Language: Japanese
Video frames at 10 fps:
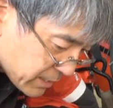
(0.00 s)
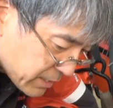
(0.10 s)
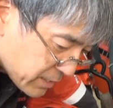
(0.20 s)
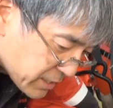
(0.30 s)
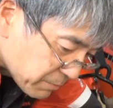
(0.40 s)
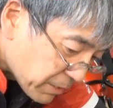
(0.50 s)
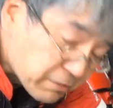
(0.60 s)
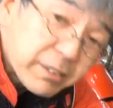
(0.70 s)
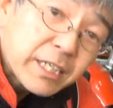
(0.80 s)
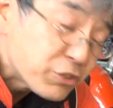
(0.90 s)
しばら
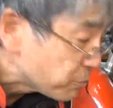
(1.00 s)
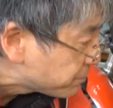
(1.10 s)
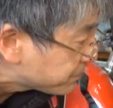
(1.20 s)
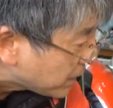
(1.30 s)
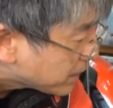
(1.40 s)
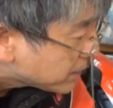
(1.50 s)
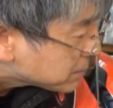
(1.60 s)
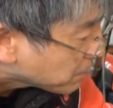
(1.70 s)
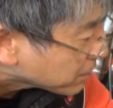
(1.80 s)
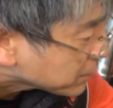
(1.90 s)
くは大丈夫ねしばらく大